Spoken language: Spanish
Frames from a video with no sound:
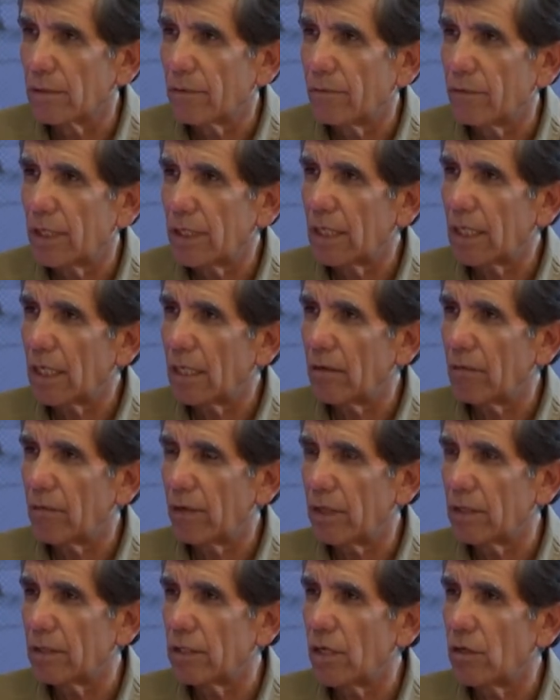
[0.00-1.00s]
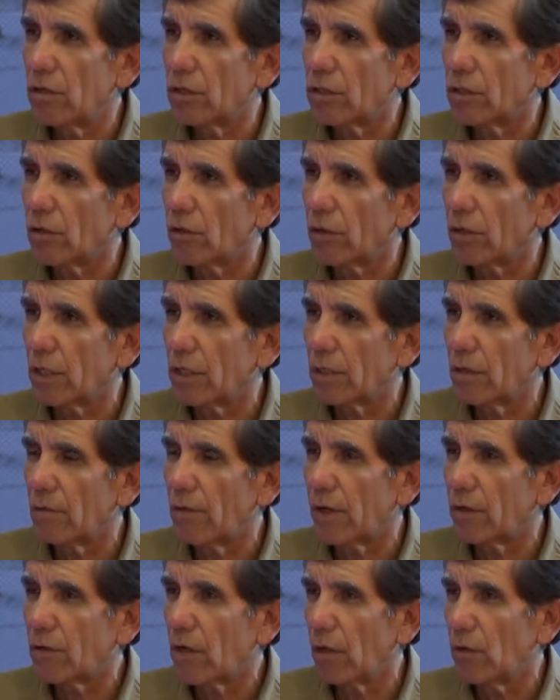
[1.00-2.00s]
Fíjate que diferencia yo entre corriente de
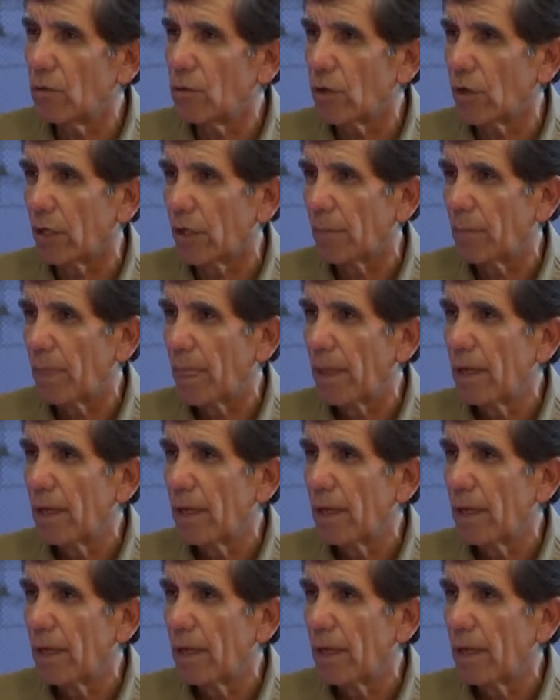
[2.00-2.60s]
barro y aluviones.